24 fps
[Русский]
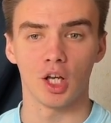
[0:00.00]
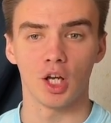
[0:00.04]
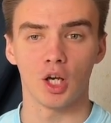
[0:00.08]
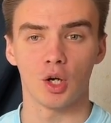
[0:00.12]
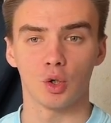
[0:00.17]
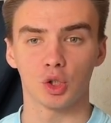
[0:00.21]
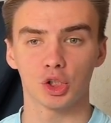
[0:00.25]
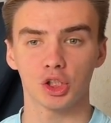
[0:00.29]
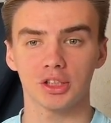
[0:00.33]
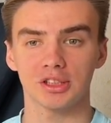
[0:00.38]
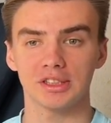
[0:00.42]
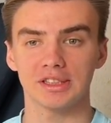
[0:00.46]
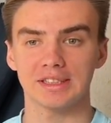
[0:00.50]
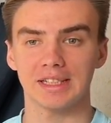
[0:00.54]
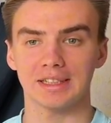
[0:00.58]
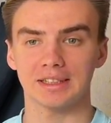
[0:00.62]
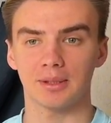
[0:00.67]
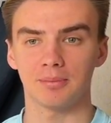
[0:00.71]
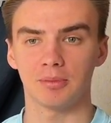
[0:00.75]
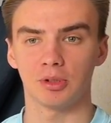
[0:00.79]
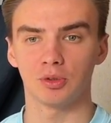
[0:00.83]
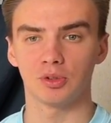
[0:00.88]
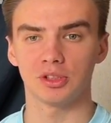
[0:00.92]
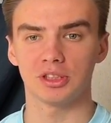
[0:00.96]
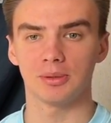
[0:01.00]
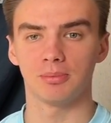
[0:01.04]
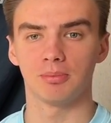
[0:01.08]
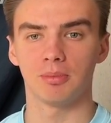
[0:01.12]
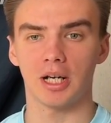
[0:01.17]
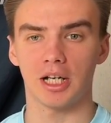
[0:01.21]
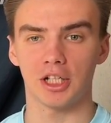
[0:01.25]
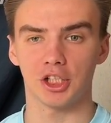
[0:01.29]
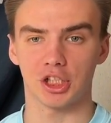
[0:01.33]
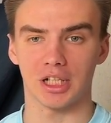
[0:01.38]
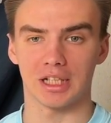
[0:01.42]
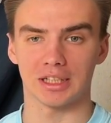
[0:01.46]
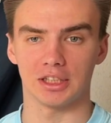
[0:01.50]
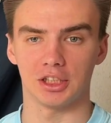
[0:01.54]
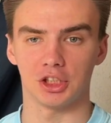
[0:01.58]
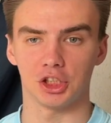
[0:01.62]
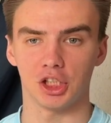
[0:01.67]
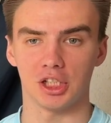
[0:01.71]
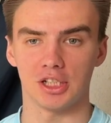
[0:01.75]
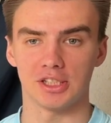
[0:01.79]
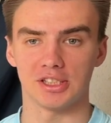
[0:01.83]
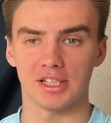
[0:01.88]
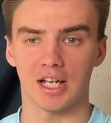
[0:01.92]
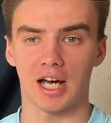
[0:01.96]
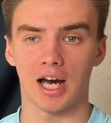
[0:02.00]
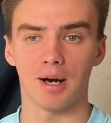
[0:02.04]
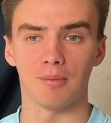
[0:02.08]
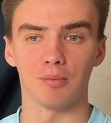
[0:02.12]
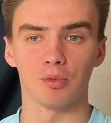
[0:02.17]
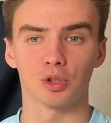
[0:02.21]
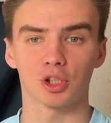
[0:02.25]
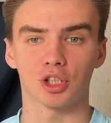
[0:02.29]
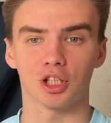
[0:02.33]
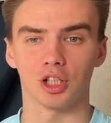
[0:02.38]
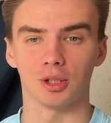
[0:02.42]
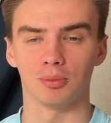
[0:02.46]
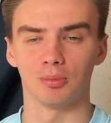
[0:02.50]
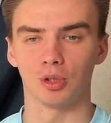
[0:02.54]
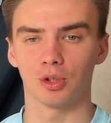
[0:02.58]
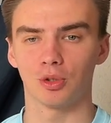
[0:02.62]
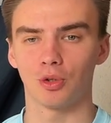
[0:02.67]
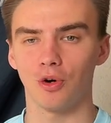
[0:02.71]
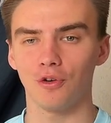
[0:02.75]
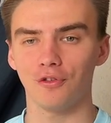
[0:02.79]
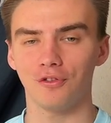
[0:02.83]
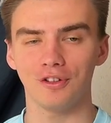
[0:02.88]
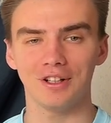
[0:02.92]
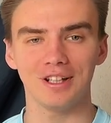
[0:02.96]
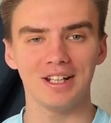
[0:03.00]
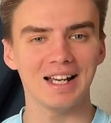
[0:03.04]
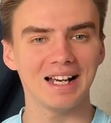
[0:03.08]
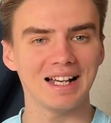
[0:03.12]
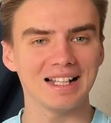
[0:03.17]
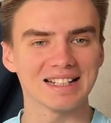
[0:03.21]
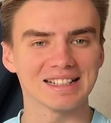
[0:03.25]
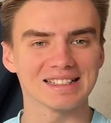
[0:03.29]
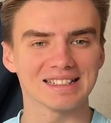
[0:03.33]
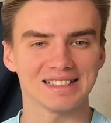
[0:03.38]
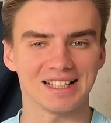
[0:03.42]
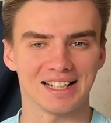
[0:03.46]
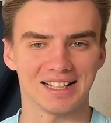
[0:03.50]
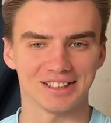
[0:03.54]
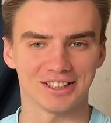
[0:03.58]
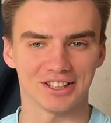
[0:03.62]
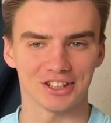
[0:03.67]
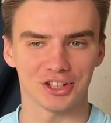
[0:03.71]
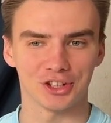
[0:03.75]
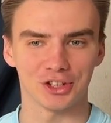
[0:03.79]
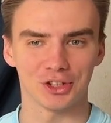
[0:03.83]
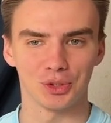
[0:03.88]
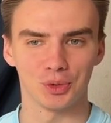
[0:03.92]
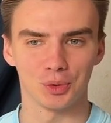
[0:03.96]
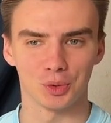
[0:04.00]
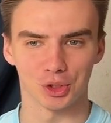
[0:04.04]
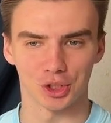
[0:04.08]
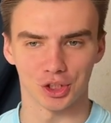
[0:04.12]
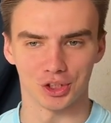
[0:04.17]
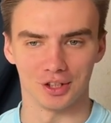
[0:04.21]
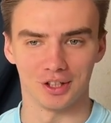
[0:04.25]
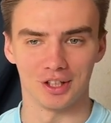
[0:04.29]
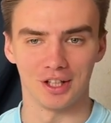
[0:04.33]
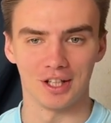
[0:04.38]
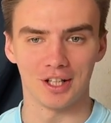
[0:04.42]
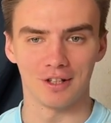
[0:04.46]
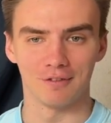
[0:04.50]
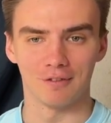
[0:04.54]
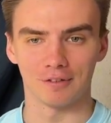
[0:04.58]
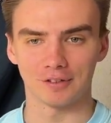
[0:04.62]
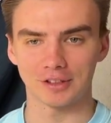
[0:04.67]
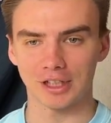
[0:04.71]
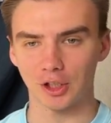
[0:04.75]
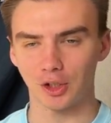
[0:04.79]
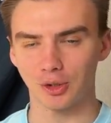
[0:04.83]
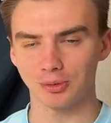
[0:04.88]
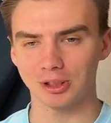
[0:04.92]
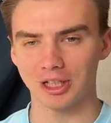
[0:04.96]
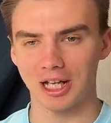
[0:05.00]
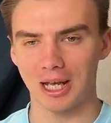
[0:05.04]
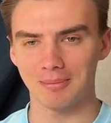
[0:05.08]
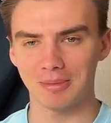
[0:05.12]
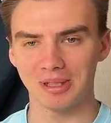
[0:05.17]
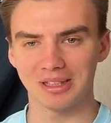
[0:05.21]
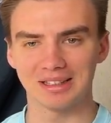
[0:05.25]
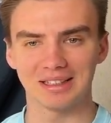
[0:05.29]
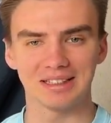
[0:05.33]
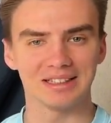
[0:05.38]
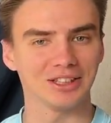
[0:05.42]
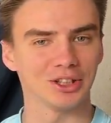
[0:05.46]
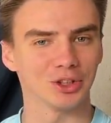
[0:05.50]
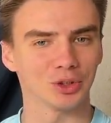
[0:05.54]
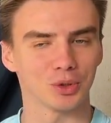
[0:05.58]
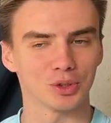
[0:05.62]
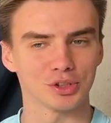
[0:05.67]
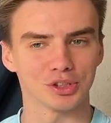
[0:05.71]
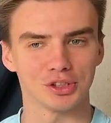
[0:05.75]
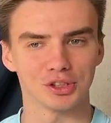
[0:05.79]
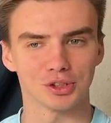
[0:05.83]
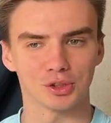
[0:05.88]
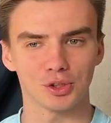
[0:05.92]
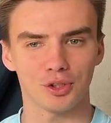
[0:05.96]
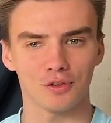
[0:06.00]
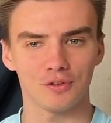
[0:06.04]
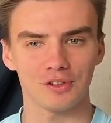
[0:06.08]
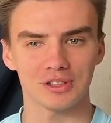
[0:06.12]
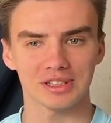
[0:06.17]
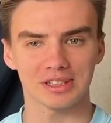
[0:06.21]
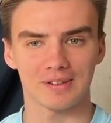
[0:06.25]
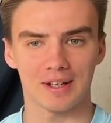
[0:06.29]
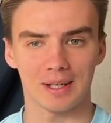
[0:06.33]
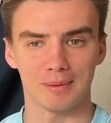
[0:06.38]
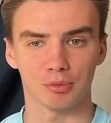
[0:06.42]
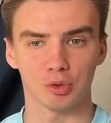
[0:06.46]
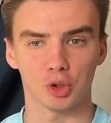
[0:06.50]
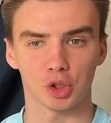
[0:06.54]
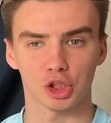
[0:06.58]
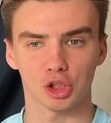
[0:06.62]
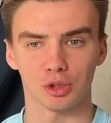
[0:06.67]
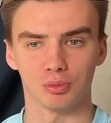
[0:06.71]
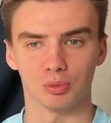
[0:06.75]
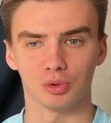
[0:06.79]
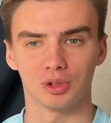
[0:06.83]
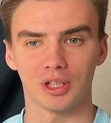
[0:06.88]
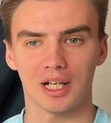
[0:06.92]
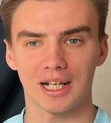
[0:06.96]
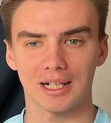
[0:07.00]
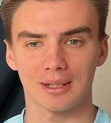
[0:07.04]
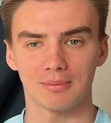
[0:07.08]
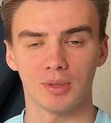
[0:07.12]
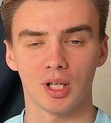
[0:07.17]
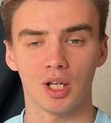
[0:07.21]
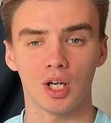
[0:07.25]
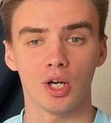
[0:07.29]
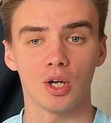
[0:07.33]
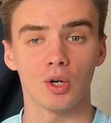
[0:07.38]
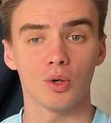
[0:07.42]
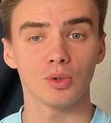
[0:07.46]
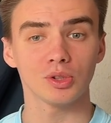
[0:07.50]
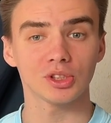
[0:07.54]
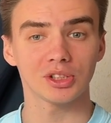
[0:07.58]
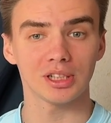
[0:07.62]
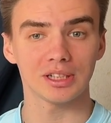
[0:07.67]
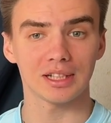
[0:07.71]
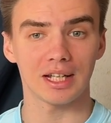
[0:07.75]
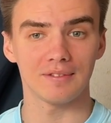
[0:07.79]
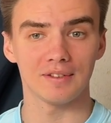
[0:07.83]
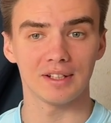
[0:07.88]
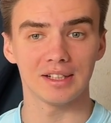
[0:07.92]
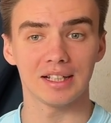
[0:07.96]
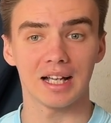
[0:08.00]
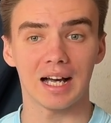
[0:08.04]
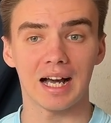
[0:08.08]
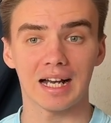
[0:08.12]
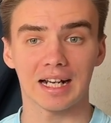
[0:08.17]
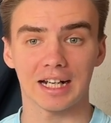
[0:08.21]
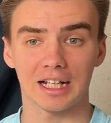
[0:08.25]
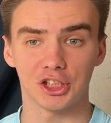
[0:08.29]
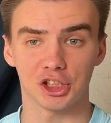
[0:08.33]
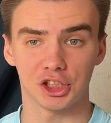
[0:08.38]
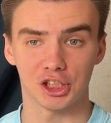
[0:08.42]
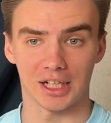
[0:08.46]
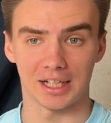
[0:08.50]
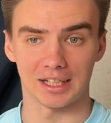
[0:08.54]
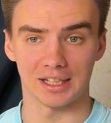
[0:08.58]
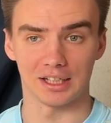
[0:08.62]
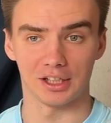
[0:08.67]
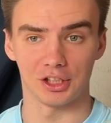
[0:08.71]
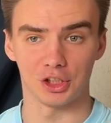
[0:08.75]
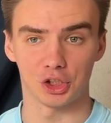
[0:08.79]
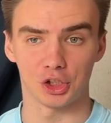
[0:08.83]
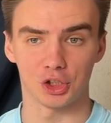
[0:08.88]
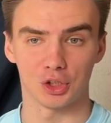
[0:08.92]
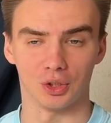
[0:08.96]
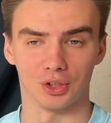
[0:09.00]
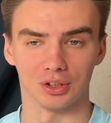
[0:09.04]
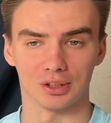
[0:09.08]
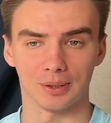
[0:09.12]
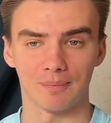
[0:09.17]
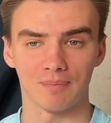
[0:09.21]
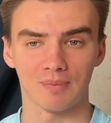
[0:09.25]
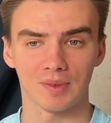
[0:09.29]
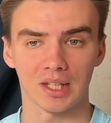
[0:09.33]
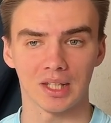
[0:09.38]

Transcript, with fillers: Уже к 10-й минуте матча отличились Амур Калмыков и Александр Юшин. Во втором тайме Данил Кузнецов своим точным ударом установил окончательный счет –